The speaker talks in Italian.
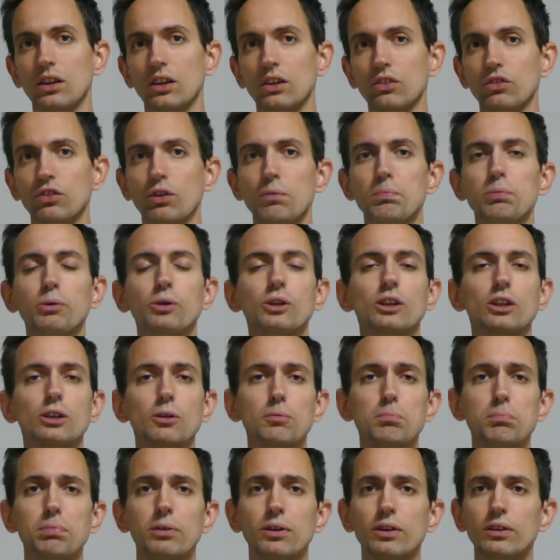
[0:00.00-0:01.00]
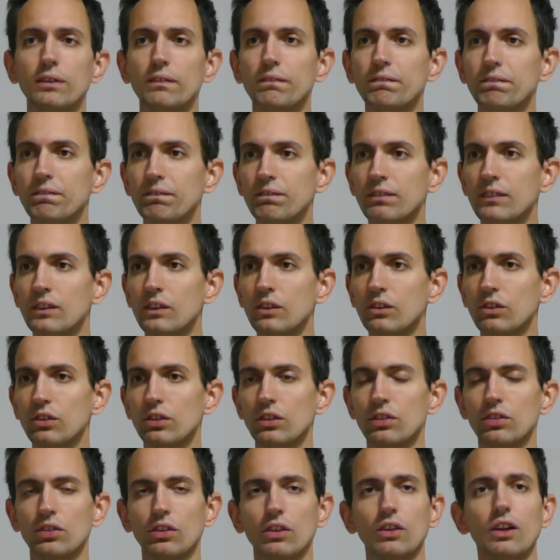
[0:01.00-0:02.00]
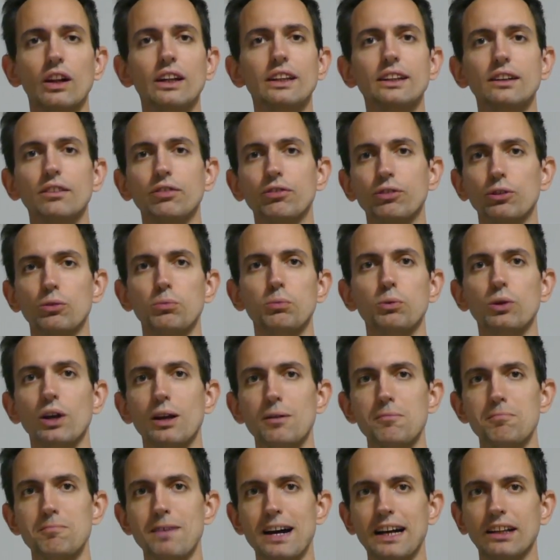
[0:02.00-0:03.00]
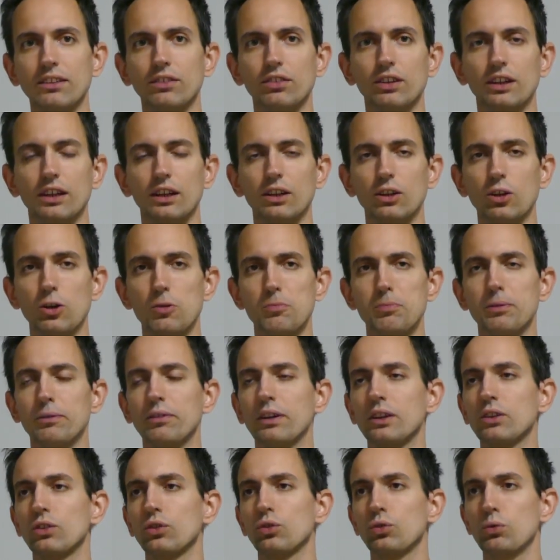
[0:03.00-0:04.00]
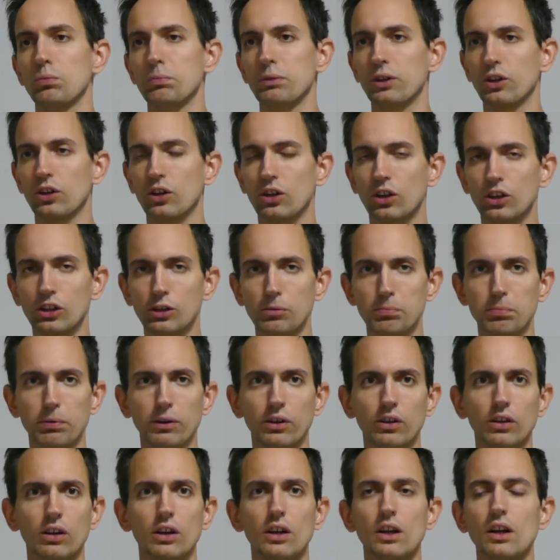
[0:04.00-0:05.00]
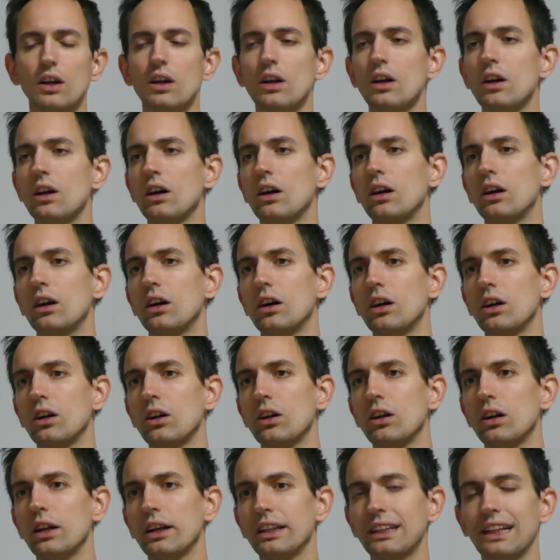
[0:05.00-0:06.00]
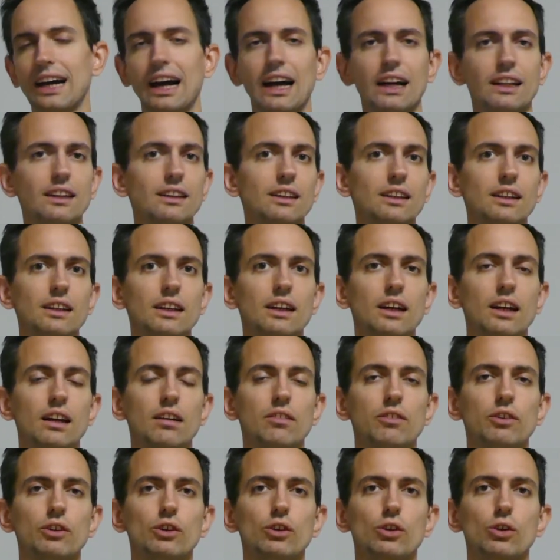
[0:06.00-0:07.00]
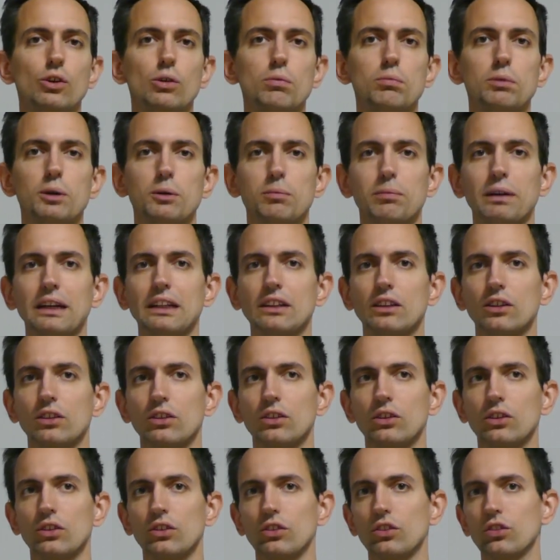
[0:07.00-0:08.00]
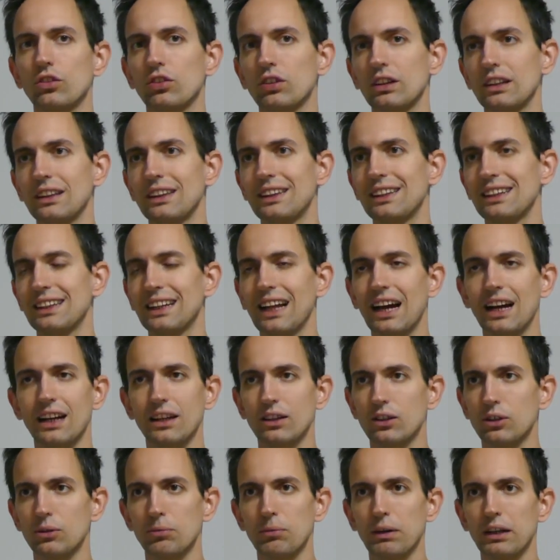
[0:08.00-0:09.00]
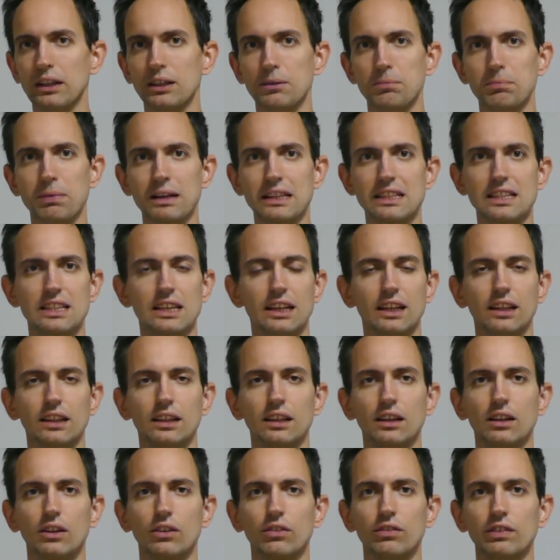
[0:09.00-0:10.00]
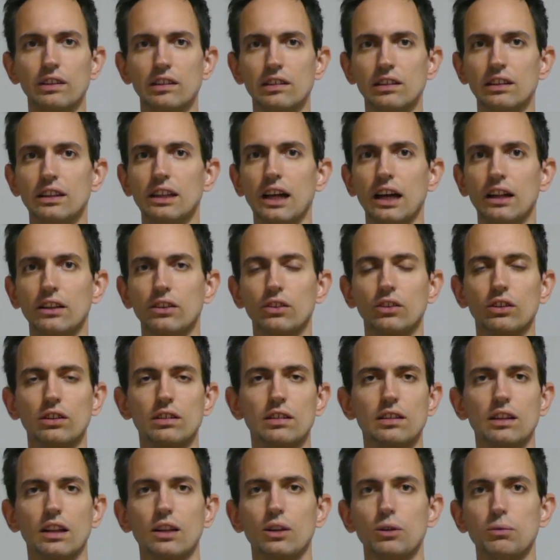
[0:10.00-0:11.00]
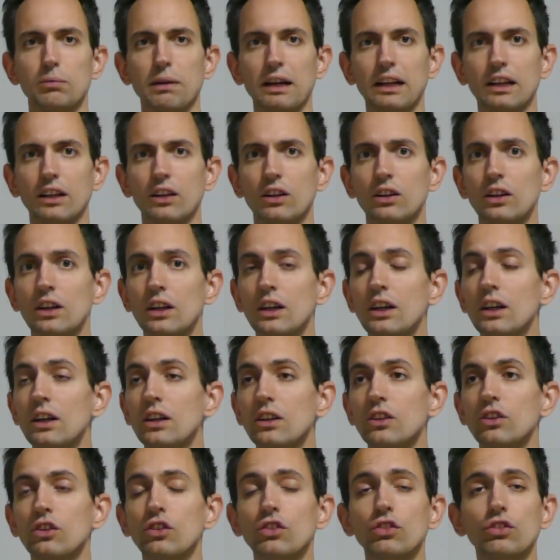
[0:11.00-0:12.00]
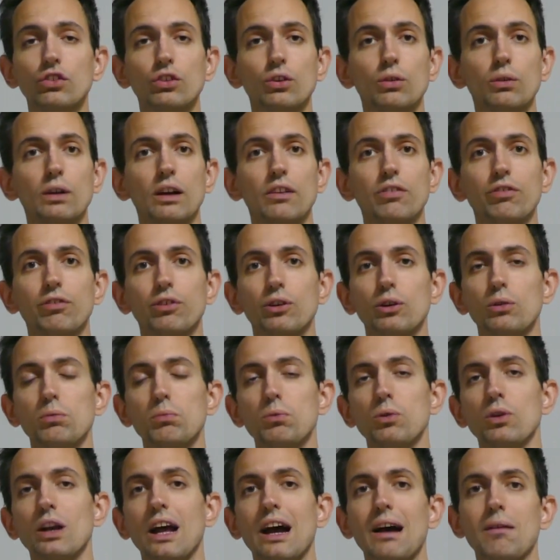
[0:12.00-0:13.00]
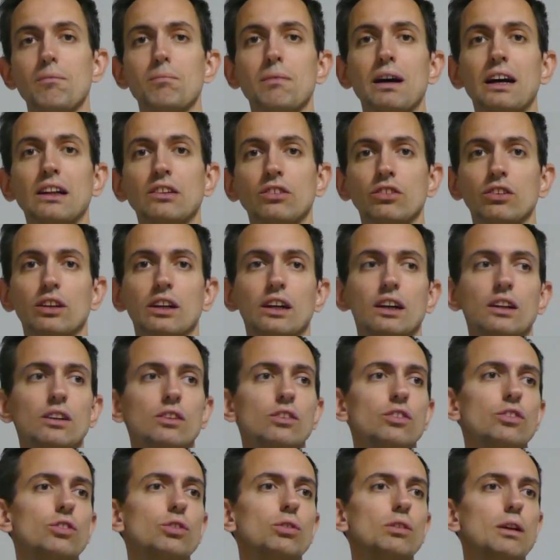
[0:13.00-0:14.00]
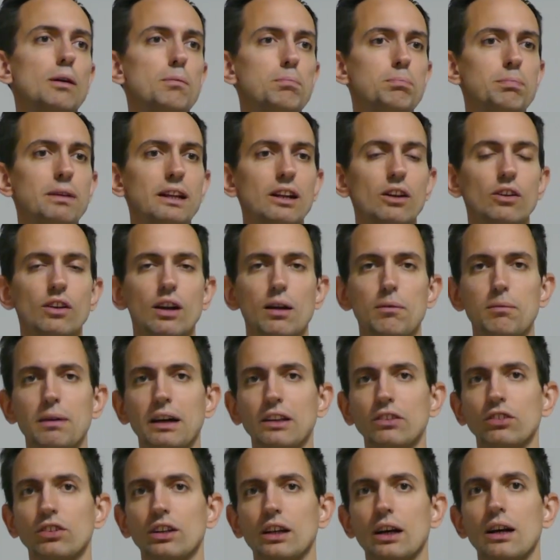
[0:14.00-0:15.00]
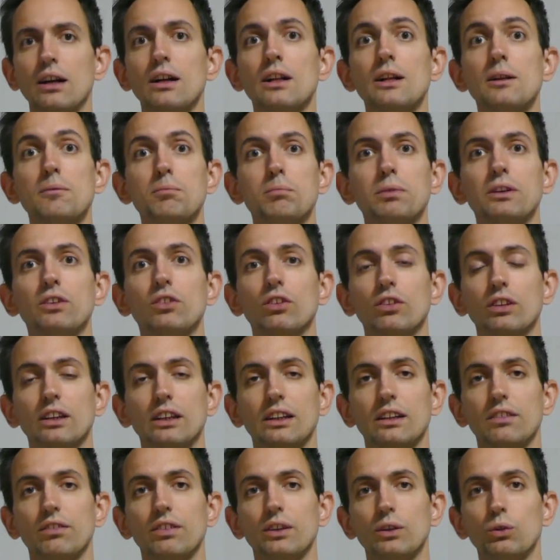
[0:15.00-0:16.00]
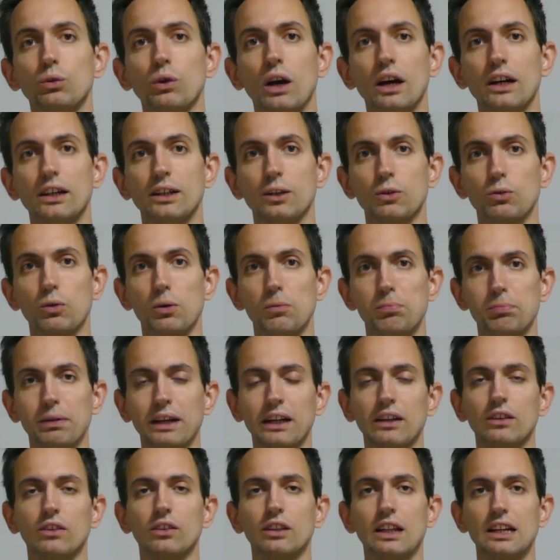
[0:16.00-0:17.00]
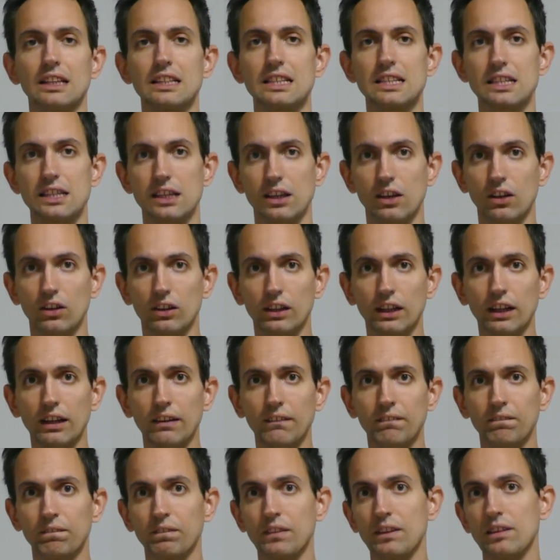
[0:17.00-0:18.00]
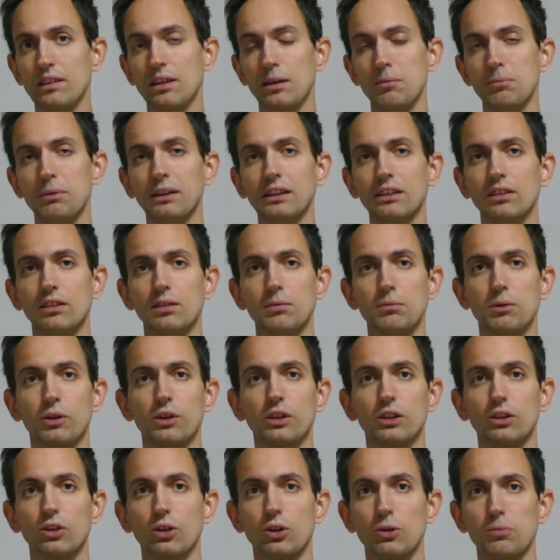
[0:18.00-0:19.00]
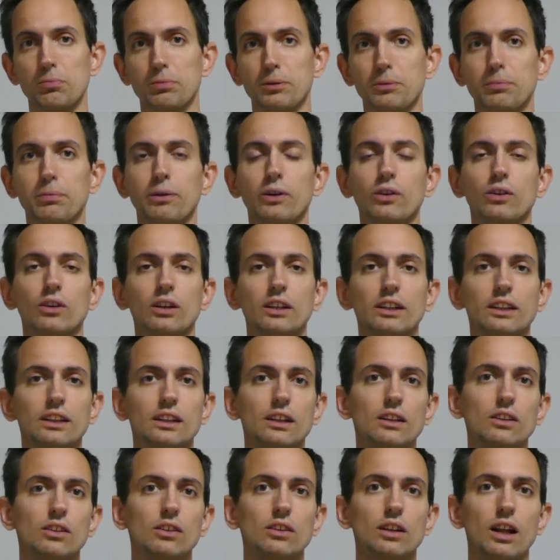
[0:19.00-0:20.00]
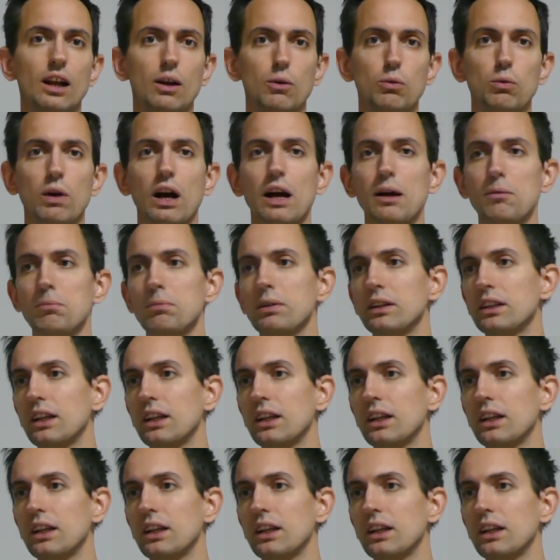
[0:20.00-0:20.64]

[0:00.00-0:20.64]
Cioè purtroppo non ci sono altre formule magiche, io l'ho provato sul mio corpo, Uh, è da anni che lavoro col mio metodo con centinaia ormai di pazienti che ho visitato che stanno meglio, non c'è una formula magica, non c'è una pillola magica, bisogna individuare quel piano d'azione sai benissimo che te lo propongo all'interno della web,